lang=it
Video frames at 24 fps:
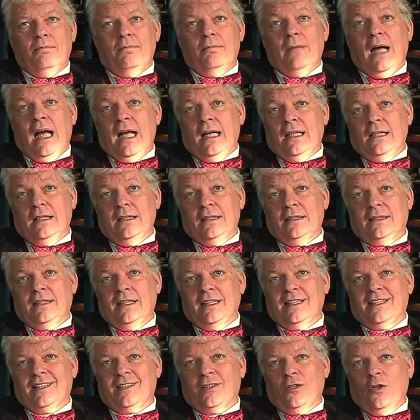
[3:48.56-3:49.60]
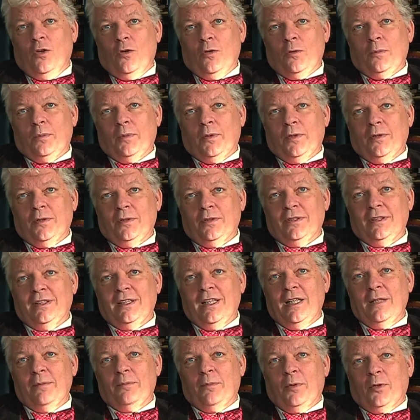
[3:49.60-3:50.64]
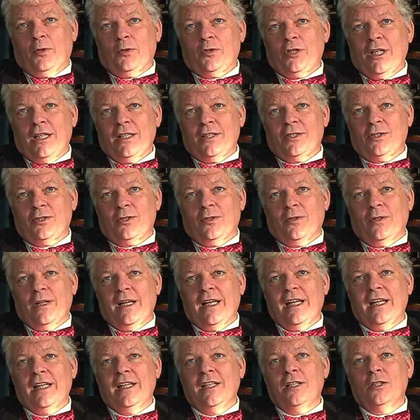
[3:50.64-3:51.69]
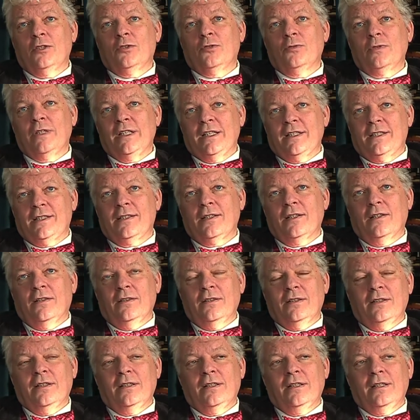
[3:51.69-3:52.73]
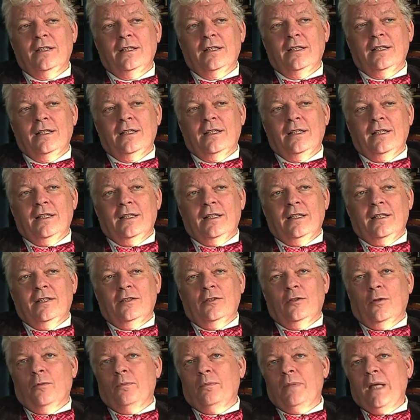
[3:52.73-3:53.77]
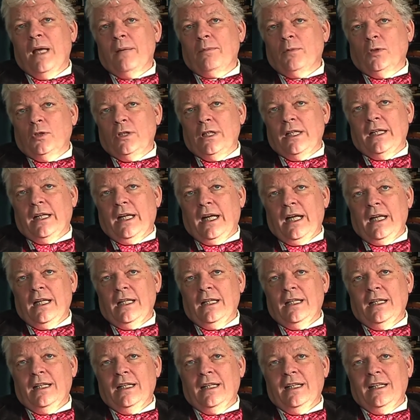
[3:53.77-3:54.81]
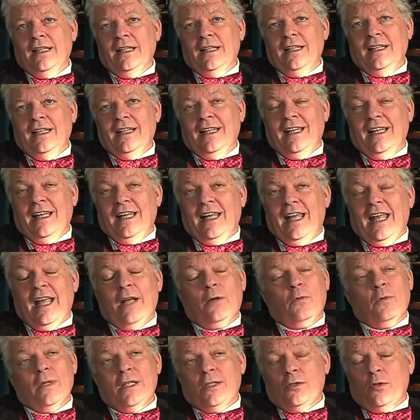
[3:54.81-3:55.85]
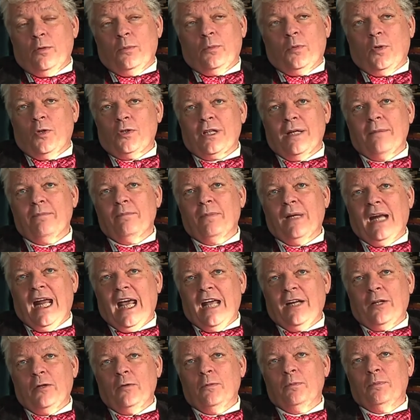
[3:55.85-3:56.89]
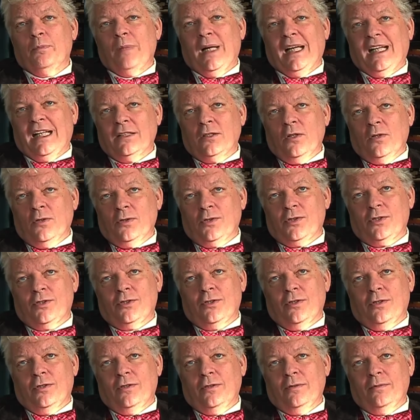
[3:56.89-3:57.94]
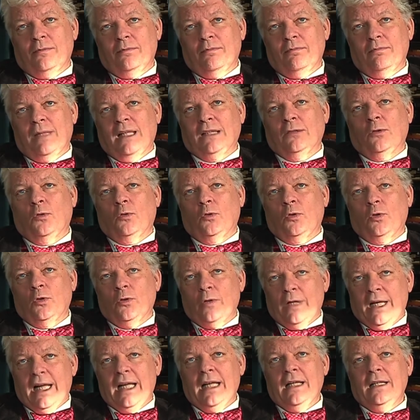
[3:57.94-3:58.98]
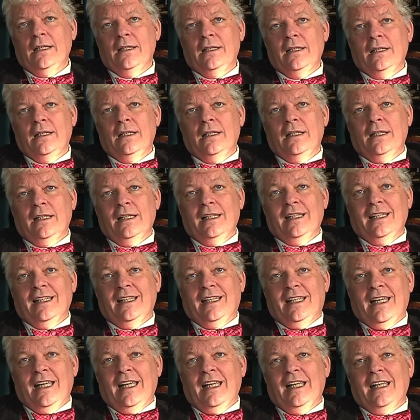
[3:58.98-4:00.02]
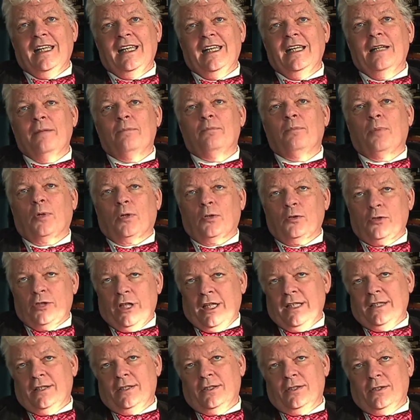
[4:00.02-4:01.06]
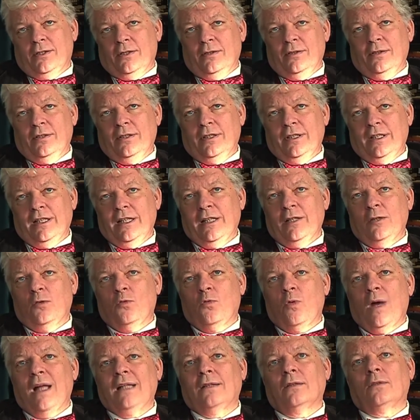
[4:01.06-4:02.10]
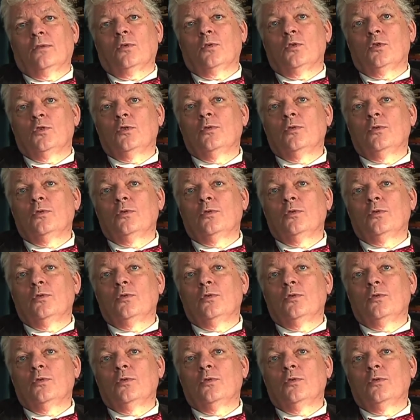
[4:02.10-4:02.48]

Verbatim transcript: Ma se scopo del processo è il giudizio, dobbiamo dire, e questo può sembrare un paradosso, ma non lo è, che il processo, in quanto